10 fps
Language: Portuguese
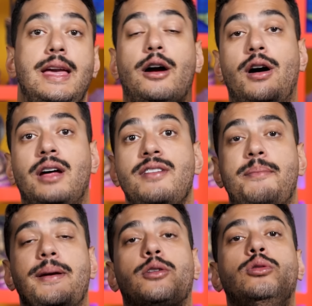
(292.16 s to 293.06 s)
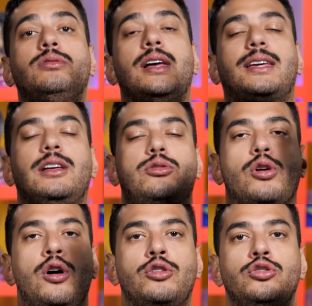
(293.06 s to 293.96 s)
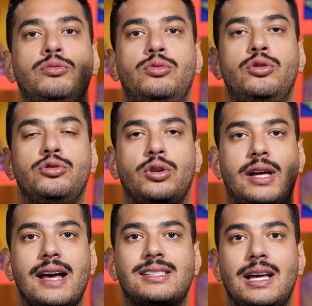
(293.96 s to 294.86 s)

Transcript: E agora vem a pergunta que todo mundo quer